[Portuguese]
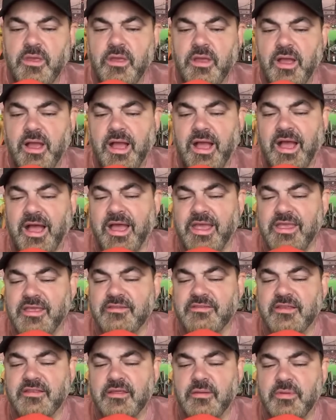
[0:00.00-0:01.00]
A
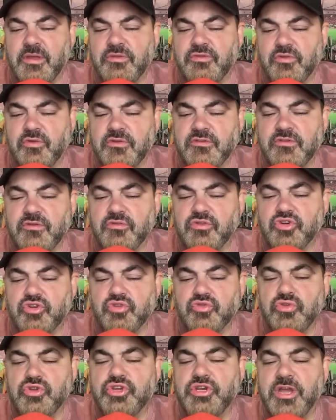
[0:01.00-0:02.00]
Raíza também trouxe que o
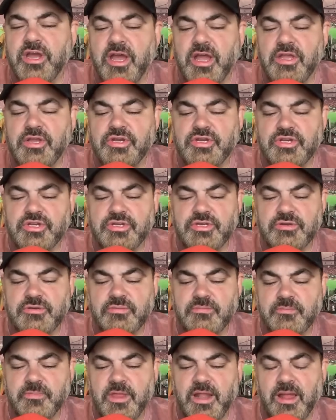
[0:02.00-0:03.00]
Estudiantes
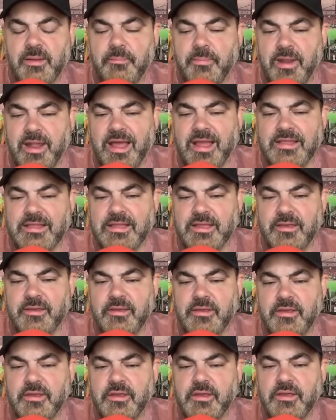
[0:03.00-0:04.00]
de La Plata
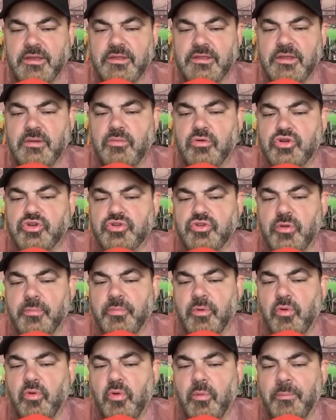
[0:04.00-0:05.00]
demonstrou
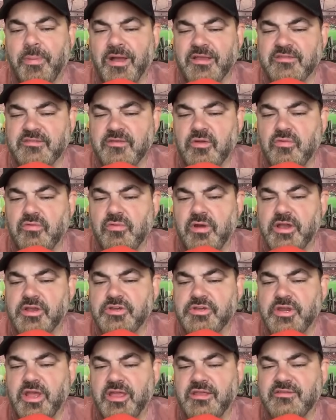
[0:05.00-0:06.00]
preocupação com
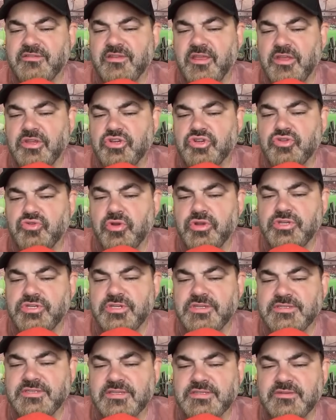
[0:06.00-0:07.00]
as recentes
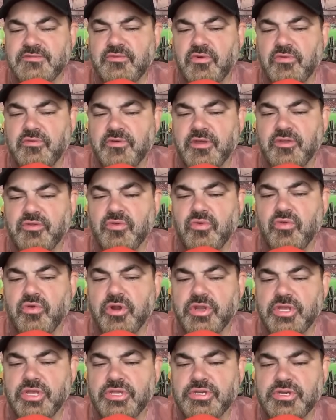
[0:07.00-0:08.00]
notícias envolvendo o
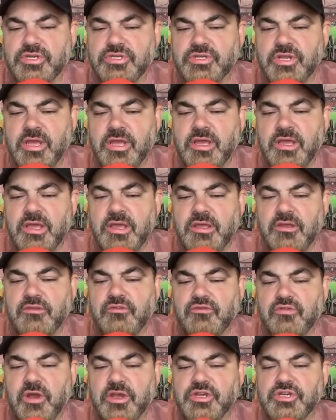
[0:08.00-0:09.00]
Corinthians e
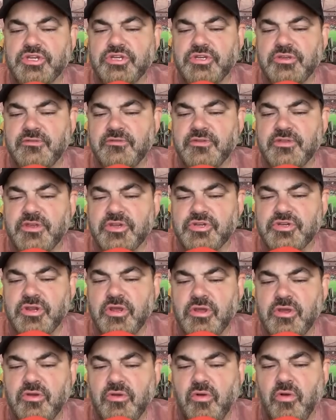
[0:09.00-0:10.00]
suas dívidas
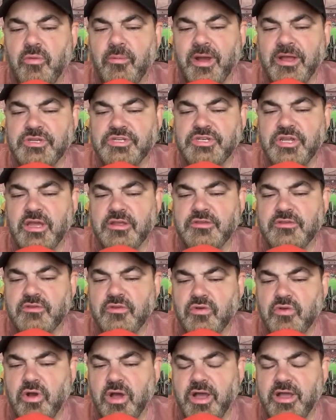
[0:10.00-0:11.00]
com Matias
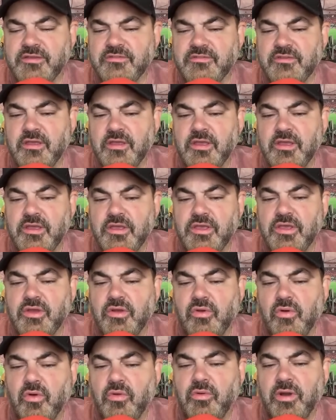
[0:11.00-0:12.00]
Rojas e
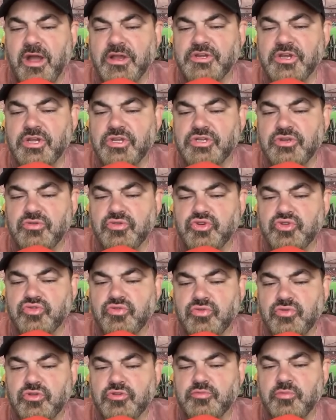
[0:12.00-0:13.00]
com o argentino
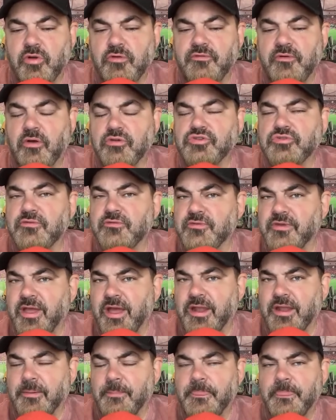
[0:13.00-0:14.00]
Júnior por Fausto
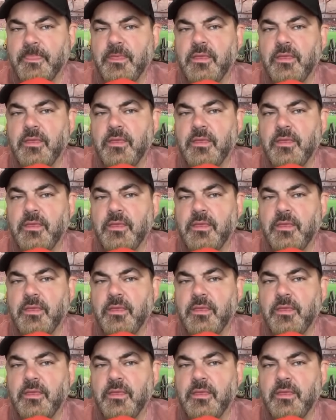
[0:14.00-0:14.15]
Vera.